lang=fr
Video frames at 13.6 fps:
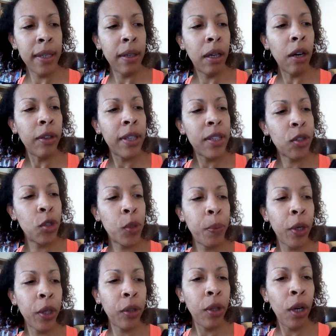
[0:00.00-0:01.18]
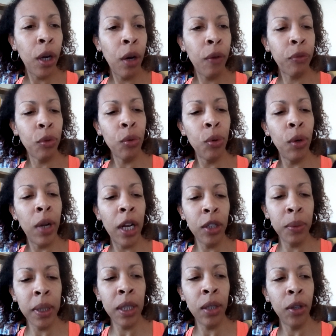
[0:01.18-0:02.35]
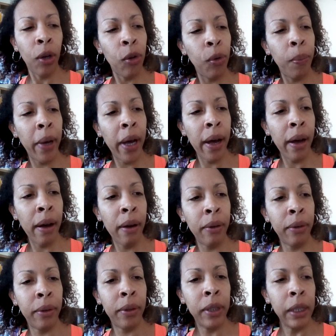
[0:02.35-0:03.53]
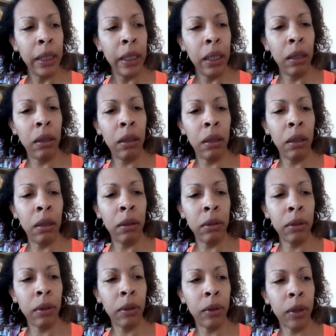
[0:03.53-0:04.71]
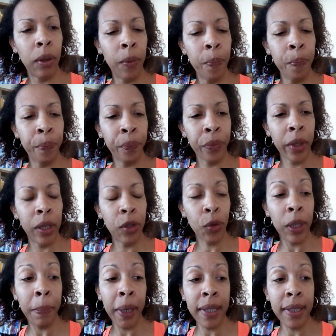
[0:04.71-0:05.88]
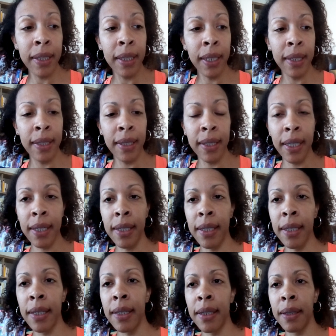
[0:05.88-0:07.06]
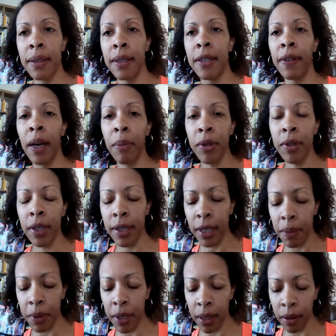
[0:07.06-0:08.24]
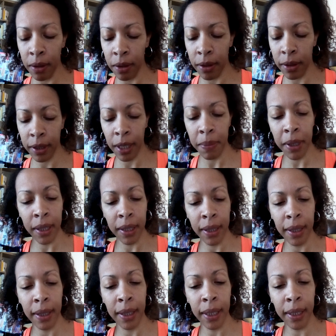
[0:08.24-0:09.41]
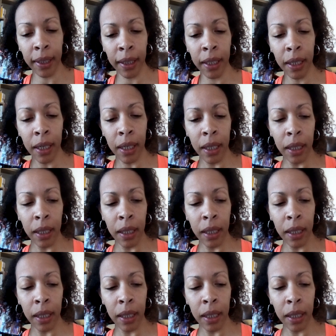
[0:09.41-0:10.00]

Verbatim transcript: Quand est-ce que je porte l'œuf ou la nuit dans le bain, euh, euh, hum, sur les pratiques, les exercices, c'est vraiment très très bien, très bien décrit.